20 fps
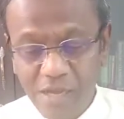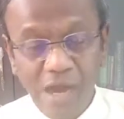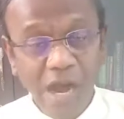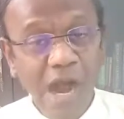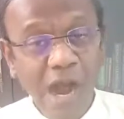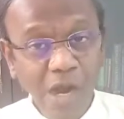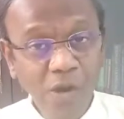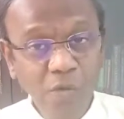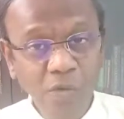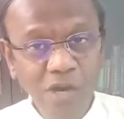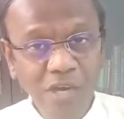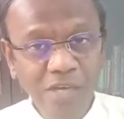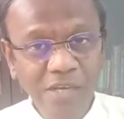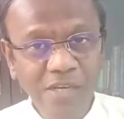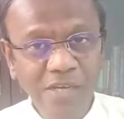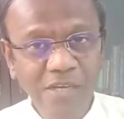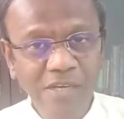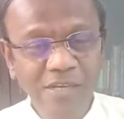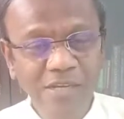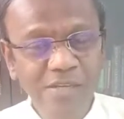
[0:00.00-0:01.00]
ஹார்ட் ஒர்க்
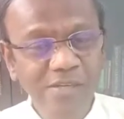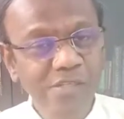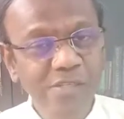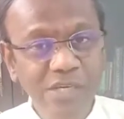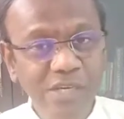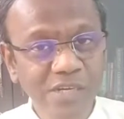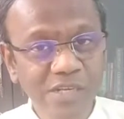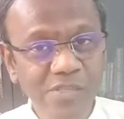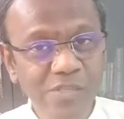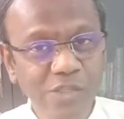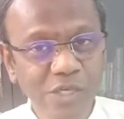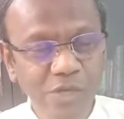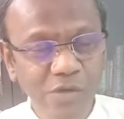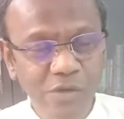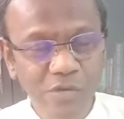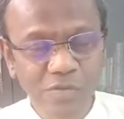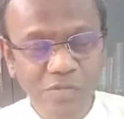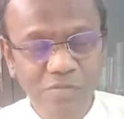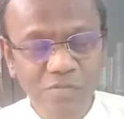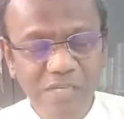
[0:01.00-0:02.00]
ரிசல்ட் ஜீரோ
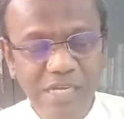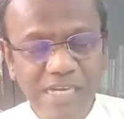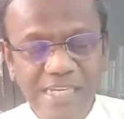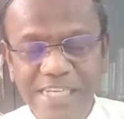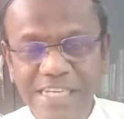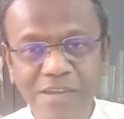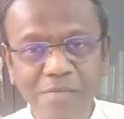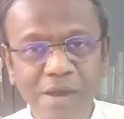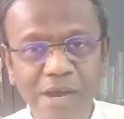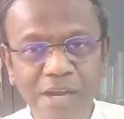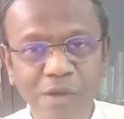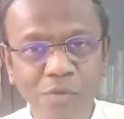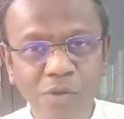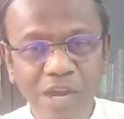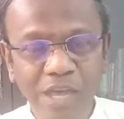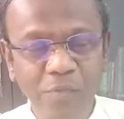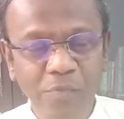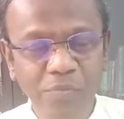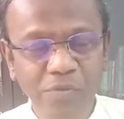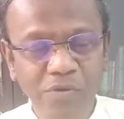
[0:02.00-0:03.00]
கடினமான
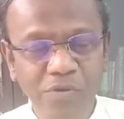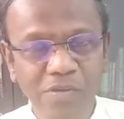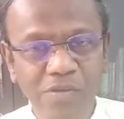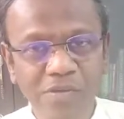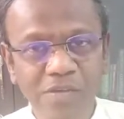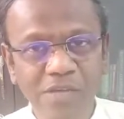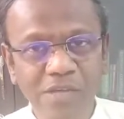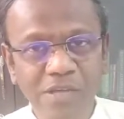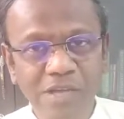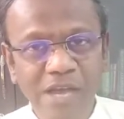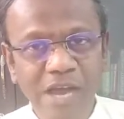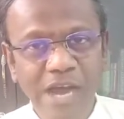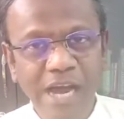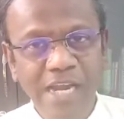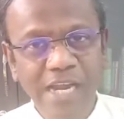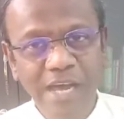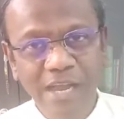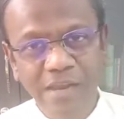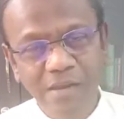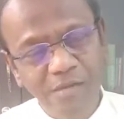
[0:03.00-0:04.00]
உழைப்பு
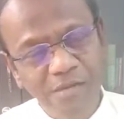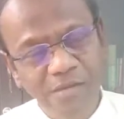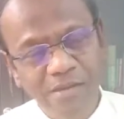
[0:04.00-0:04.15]
ஆனால்